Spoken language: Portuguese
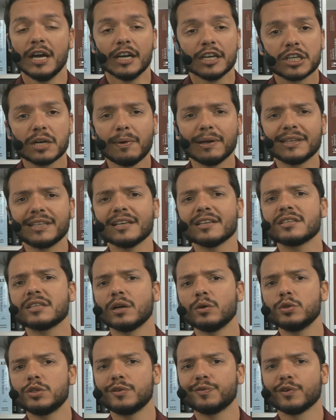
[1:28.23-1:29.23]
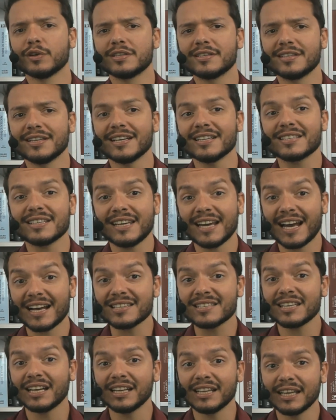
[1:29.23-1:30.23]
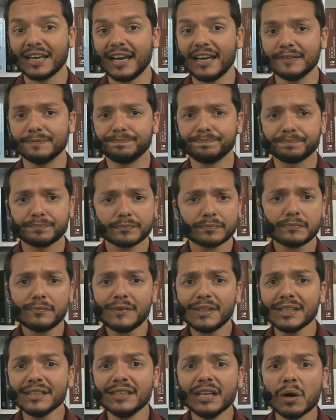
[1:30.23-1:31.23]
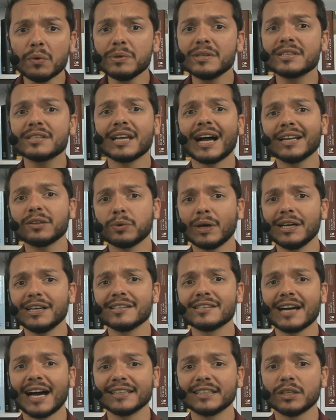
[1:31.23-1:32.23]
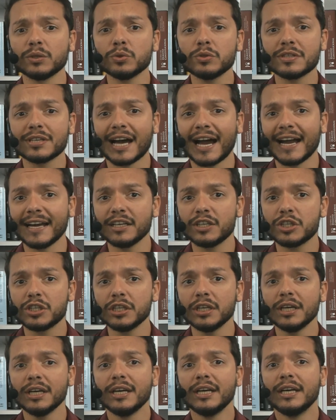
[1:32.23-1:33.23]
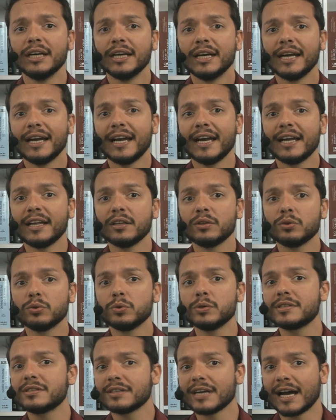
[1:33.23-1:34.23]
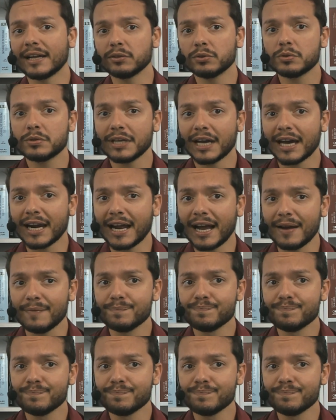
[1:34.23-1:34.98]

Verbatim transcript: Chama a atenção de vocês que esta lei não está atualizada no site é, do Estado do Ceará.